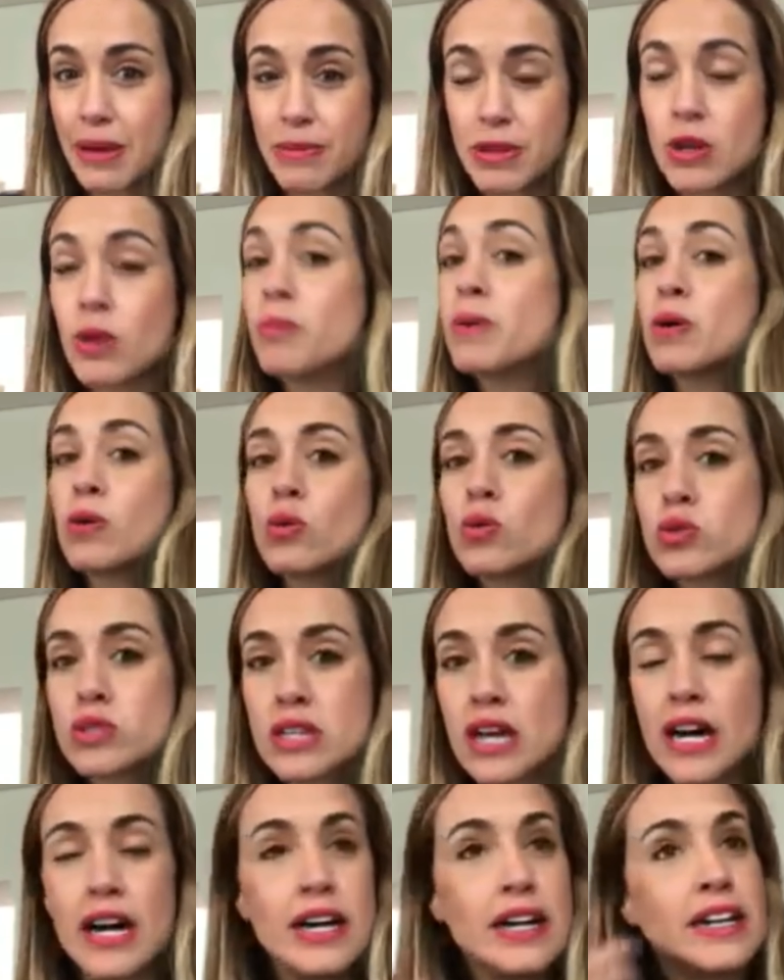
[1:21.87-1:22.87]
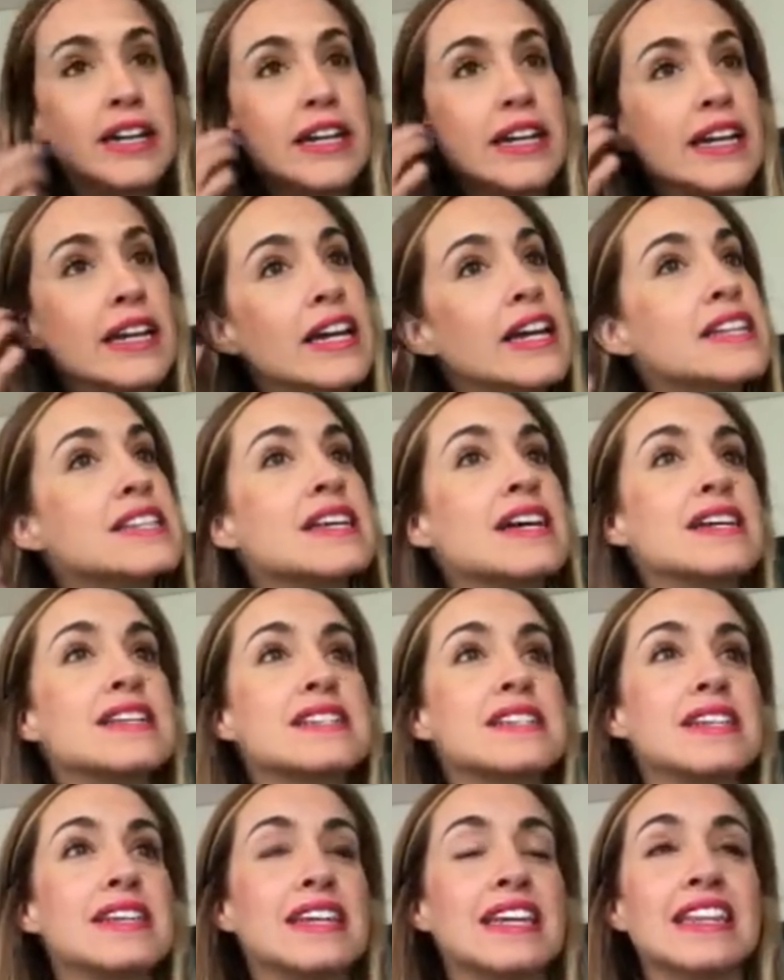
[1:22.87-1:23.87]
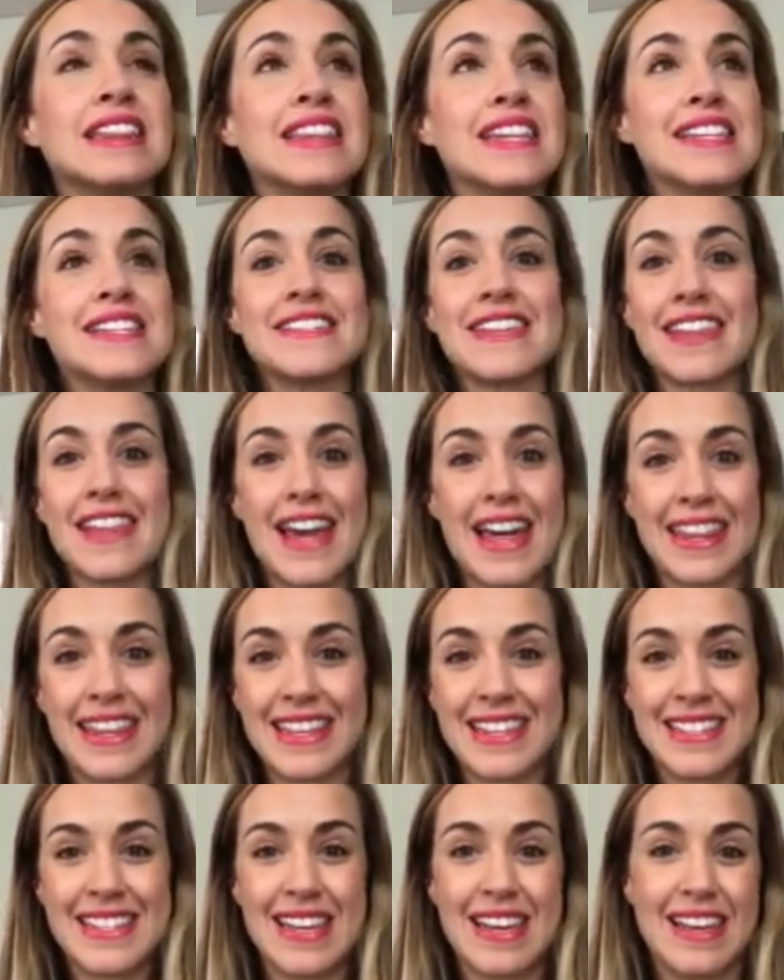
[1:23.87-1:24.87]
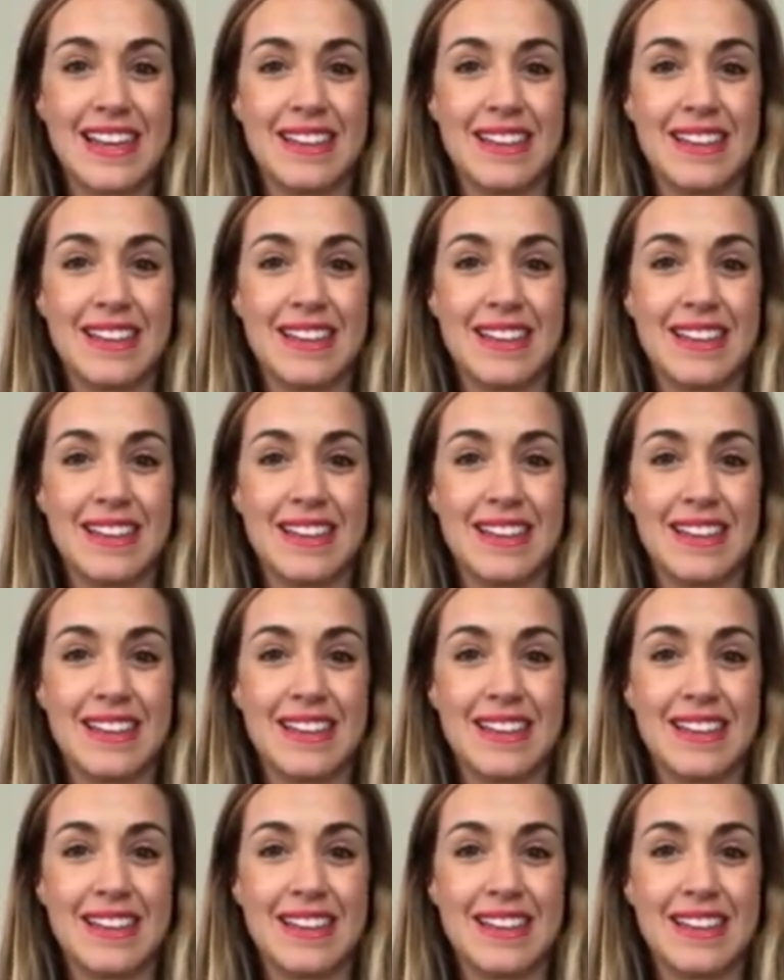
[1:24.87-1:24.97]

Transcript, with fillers: A mí no me gusta eh, esas intensidades